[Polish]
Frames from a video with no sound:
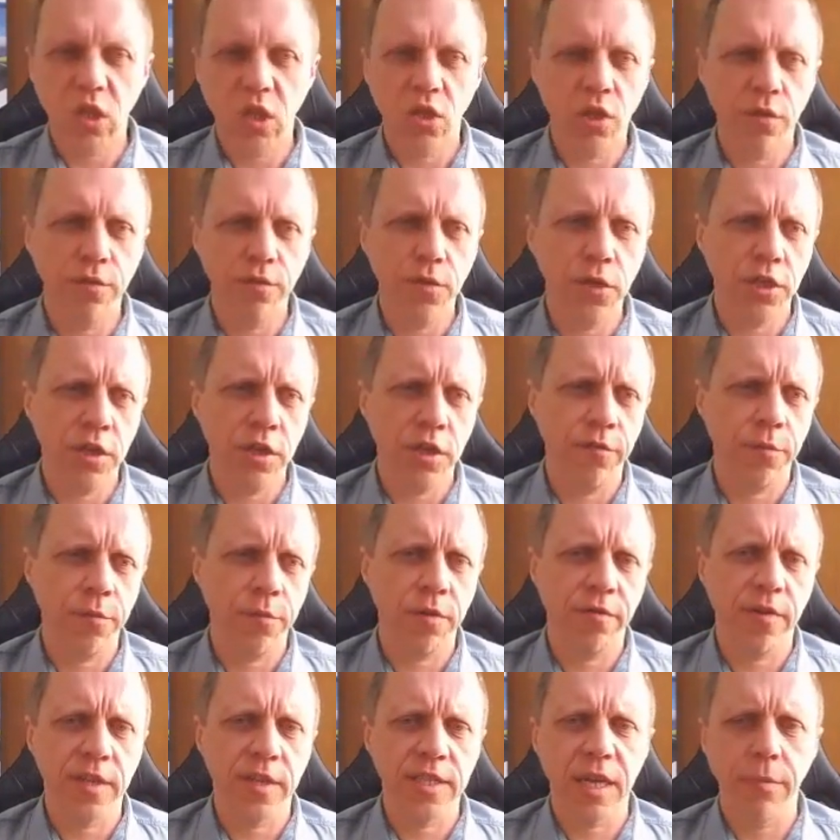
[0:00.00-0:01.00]
Oczywiście
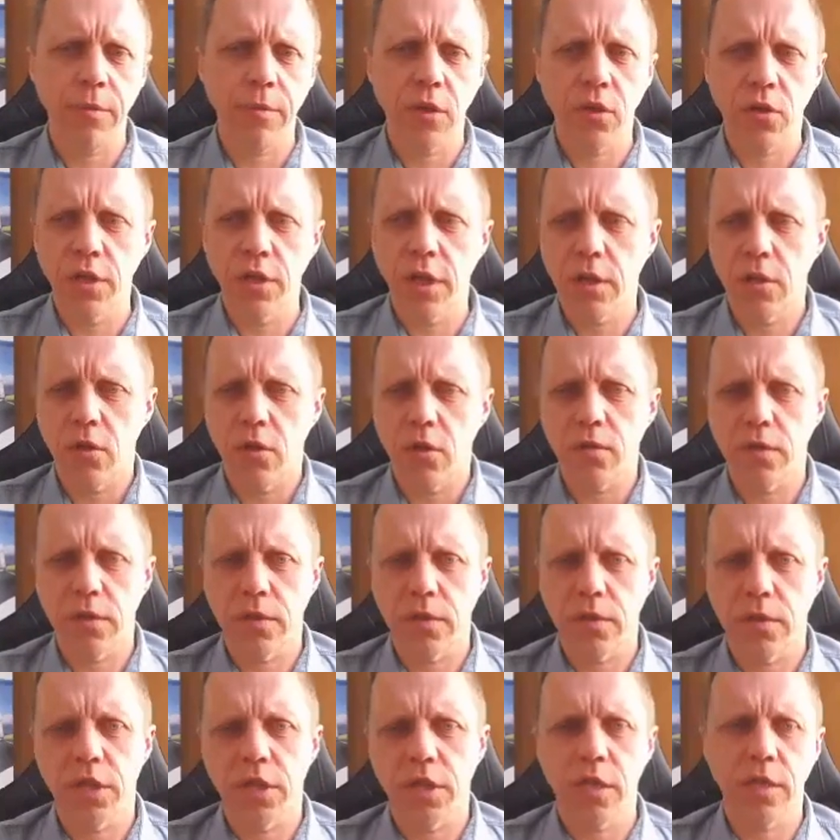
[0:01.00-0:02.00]
wprowadzamy to jedną
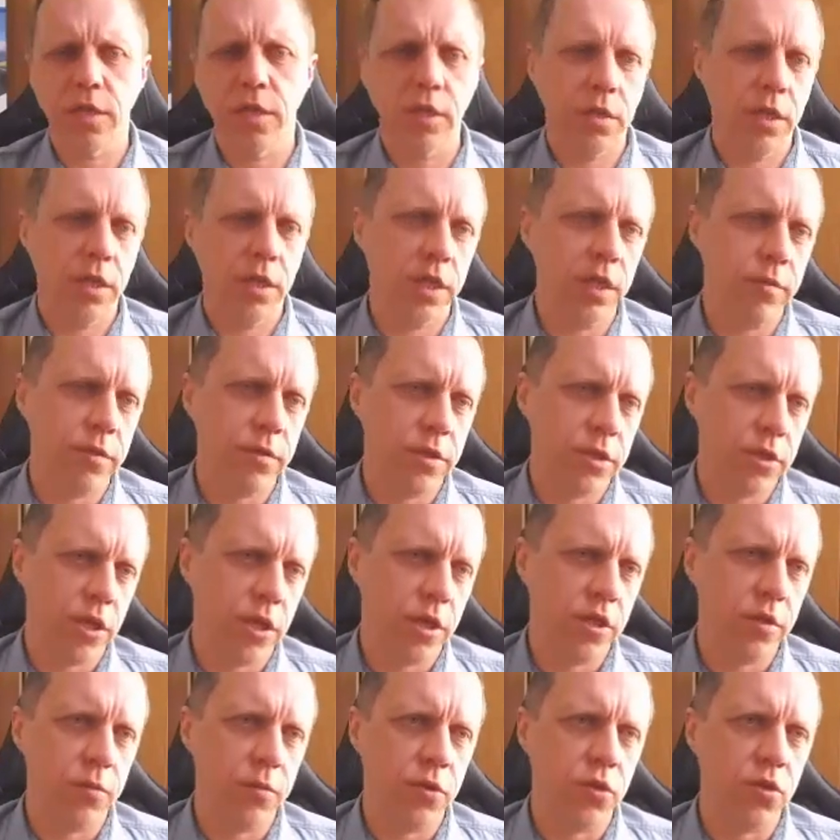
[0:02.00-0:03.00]
z trzech, jednym z
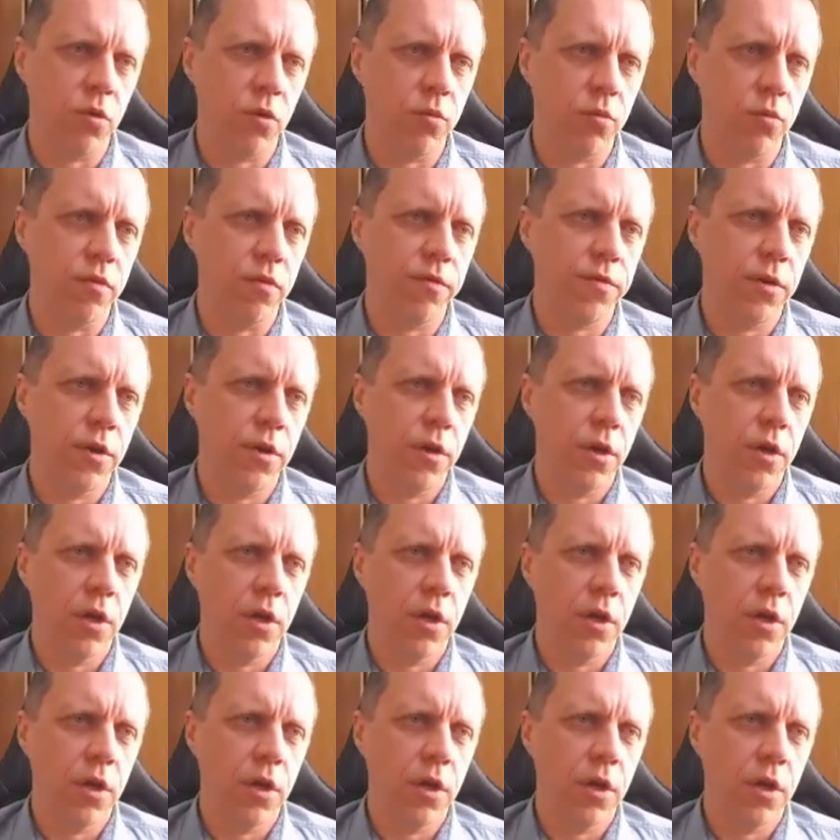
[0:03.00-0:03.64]
trzech sposobów,